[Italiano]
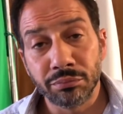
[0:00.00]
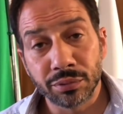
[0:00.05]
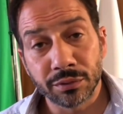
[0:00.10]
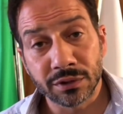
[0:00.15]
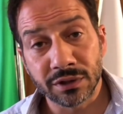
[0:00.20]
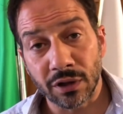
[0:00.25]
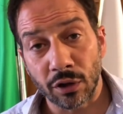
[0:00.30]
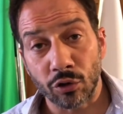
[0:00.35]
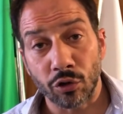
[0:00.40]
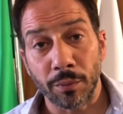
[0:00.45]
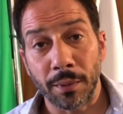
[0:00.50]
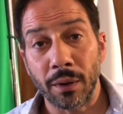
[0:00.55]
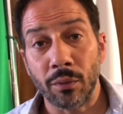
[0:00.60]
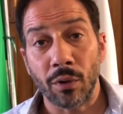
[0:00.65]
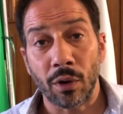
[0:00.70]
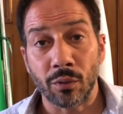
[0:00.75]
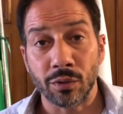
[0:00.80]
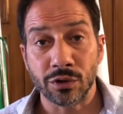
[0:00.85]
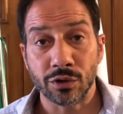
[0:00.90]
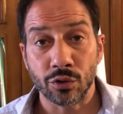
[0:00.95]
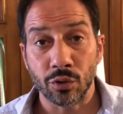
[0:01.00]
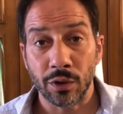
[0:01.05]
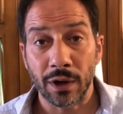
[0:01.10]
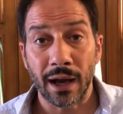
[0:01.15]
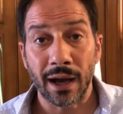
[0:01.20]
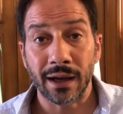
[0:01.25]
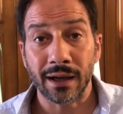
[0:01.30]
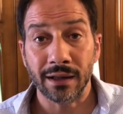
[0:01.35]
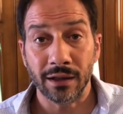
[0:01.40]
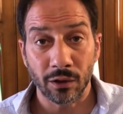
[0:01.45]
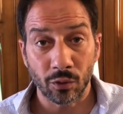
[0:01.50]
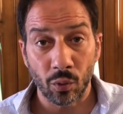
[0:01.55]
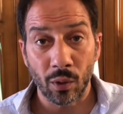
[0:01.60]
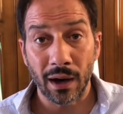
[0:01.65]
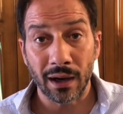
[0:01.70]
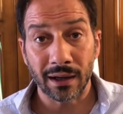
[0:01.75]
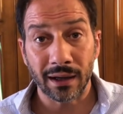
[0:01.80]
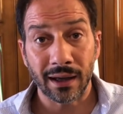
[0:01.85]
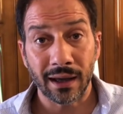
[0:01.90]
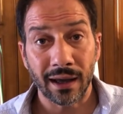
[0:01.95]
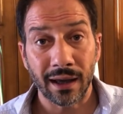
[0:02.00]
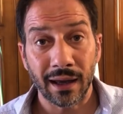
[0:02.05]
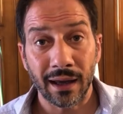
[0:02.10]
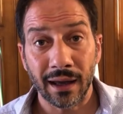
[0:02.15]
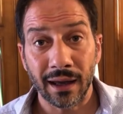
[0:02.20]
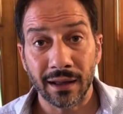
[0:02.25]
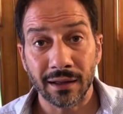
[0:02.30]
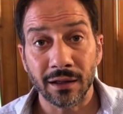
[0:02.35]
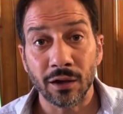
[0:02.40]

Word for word: secondo me è una questione anche di qualche,